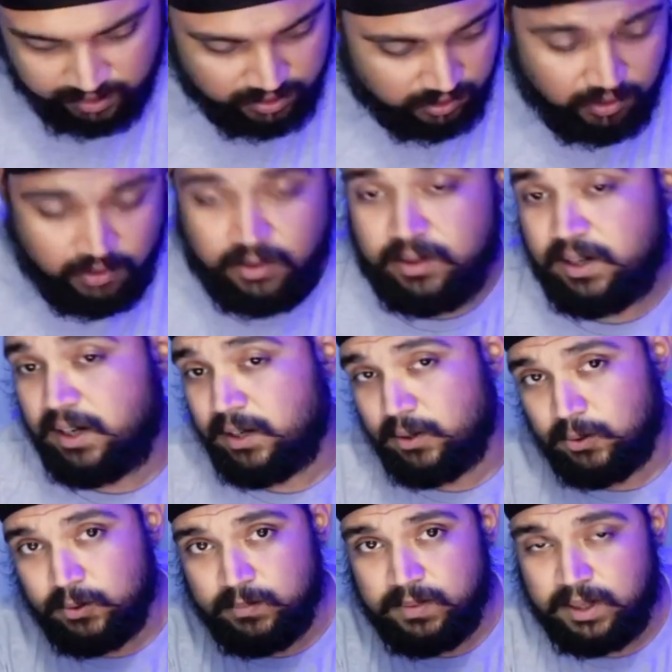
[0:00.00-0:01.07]
और आई
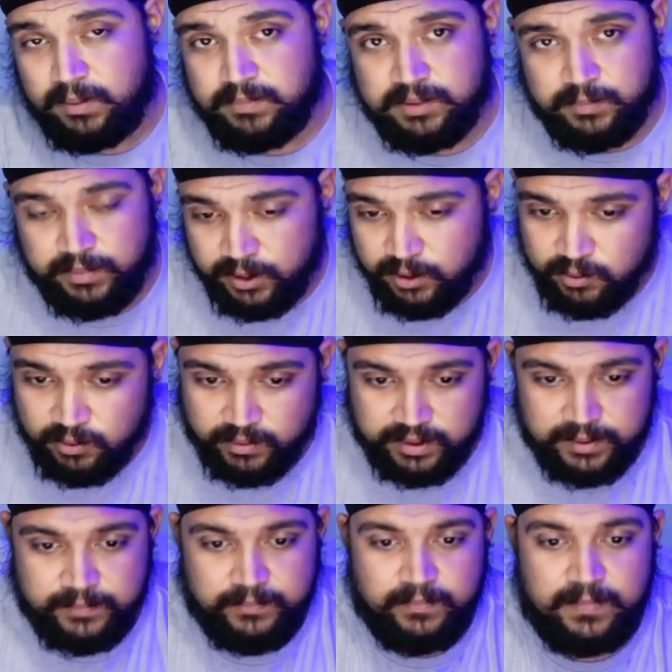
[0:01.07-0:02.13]
होप आप सब ठीक होंगे
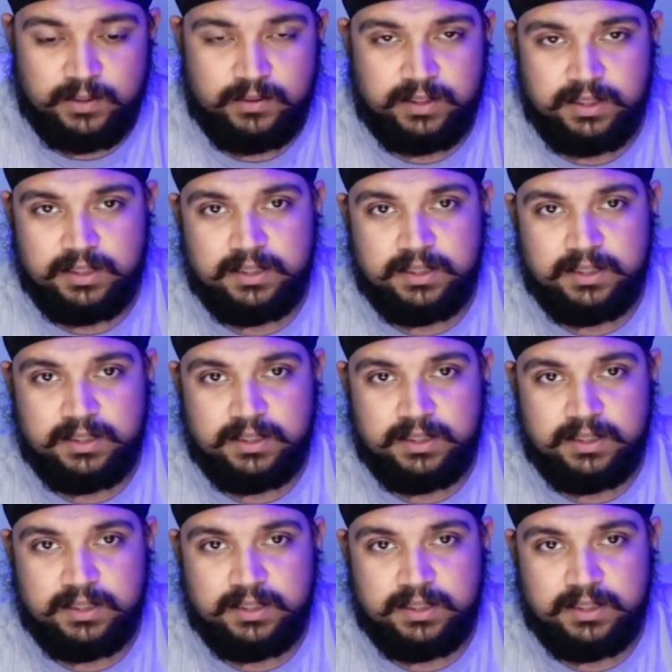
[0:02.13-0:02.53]
क्योंकि